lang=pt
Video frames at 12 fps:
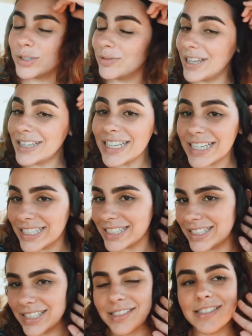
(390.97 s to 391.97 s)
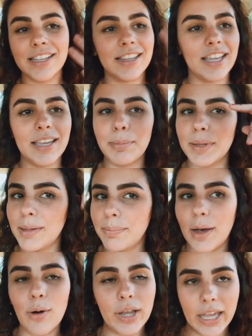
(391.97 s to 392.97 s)
não adianta. Você tem que pedir
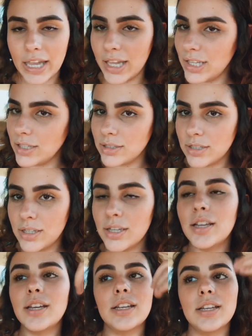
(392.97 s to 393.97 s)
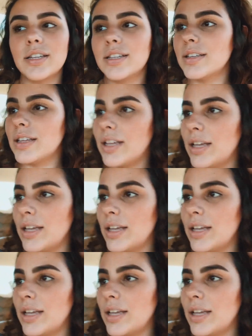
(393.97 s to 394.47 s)
pra alguém. Ainda mais com